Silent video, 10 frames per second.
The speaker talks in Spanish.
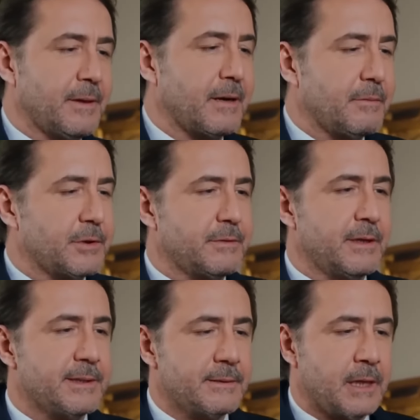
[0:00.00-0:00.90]
Déjalos
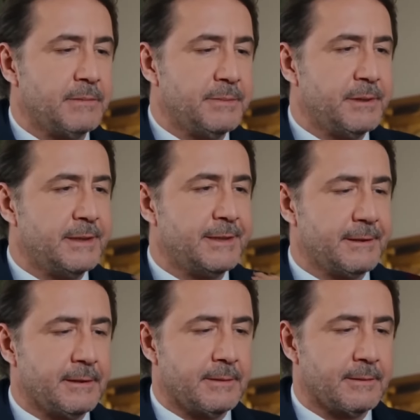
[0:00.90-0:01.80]
que hagan lo que quieran,
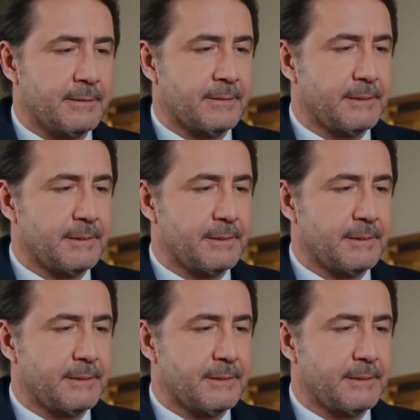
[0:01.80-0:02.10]
mi amor.